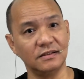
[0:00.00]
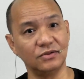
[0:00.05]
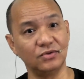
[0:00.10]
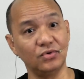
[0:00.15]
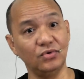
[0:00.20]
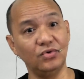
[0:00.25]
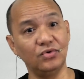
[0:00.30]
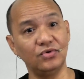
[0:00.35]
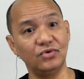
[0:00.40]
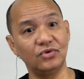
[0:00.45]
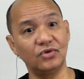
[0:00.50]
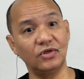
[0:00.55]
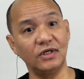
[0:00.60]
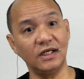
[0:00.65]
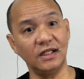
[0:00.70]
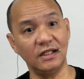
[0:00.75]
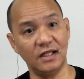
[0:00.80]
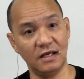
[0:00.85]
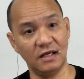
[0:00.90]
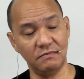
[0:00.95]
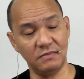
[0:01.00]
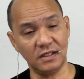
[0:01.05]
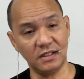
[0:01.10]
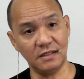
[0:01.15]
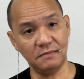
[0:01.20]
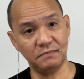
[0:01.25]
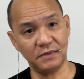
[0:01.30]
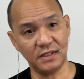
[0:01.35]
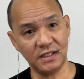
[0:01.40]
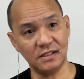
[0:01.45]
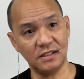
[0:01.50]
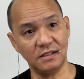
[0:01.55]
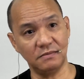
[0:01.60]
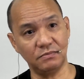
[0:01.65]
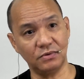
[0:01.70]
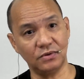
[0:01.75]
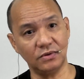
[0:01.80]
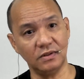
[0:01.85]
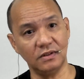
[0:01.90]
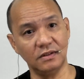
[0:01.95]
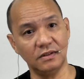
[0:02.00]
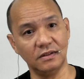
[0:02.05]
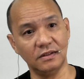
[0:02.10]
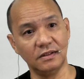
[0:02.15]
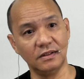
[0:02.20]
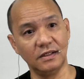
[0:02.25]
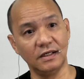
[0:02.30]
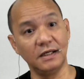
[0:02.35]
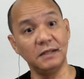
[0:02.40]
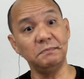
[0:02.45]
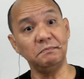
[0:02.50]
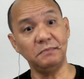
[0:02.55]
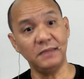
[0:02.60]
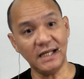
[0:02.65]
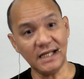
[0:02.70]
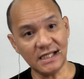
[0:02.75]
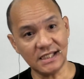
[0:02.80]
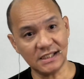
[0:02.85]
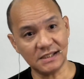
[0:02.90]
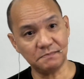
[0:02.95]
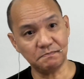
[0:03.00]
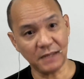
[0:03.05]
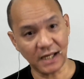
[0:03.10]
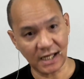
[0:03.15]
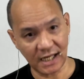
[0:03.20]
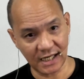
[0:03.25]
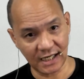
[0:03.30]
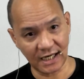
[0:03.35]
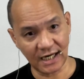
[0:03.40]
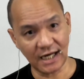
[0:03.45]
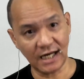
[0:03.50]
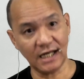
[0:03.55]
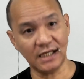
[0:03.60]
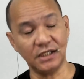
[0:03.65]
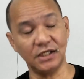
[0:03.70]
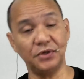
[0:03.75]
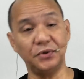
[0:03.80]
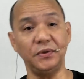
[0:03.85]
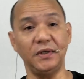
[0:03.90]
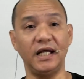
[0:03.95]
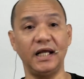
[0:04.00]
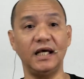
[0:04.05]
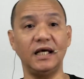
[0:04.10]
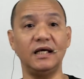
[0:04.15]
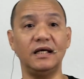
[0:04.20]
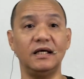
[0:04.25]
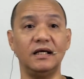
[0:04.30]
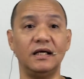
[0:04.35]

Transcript: Solutio in Debiti Principle, please pag-aralan niya uli,